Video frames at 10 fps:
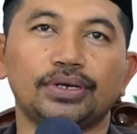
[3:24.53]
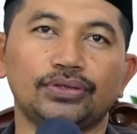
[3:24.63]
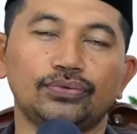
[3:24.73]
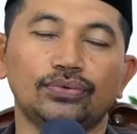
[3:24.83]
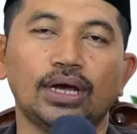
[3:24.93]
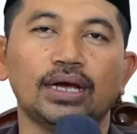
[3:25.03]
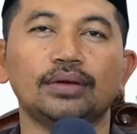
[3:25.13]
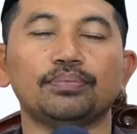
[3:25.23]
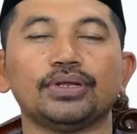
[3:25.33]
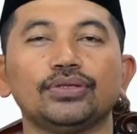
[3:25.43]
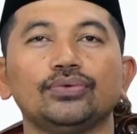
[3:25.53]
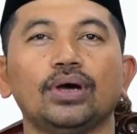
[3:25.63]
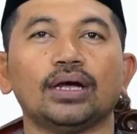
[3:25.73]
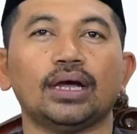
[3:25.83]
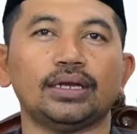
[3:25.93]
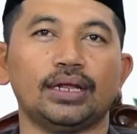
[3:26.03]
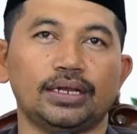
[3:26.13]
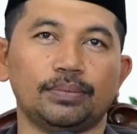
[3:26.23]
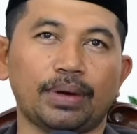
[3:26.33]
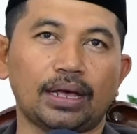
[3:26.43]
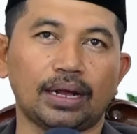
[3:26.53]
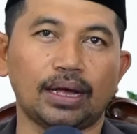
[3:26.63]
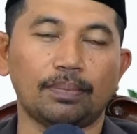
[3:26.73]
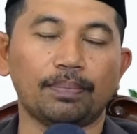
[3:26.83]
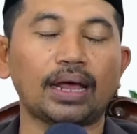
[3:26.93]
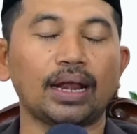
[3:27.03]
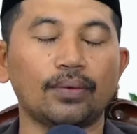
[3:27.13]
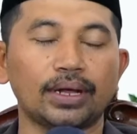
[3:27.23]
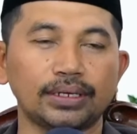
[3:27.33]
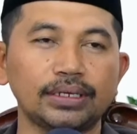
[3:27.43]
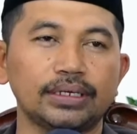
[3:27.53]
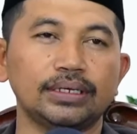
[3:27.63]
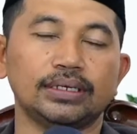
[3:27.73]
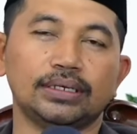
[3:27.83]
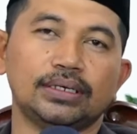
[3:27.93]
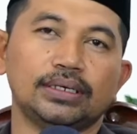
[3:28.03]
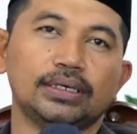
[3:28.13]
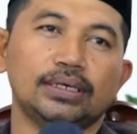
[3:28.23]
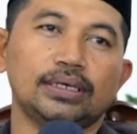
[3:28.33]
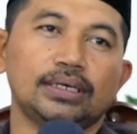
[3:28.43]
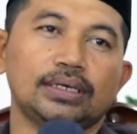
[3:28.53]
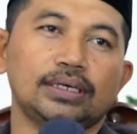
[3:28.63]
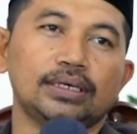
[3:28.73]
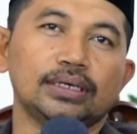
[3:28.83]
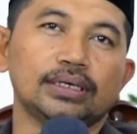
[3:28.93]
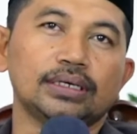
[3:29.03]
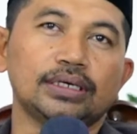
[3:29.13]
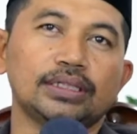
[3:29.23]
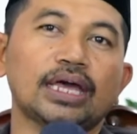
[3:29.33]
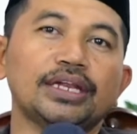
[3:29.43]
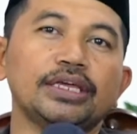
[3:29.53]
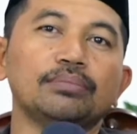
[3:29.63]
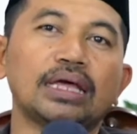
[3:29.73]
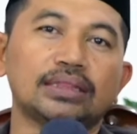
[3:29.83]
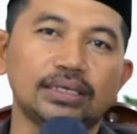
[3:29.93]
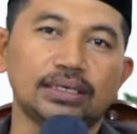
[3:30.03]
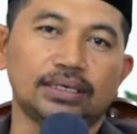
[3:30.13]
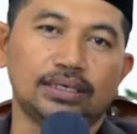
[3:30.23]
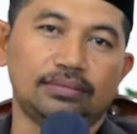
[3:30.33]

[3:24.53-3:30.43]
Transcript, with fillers: perjuangan-perjuangan dari para pahlawan ini kita nikmati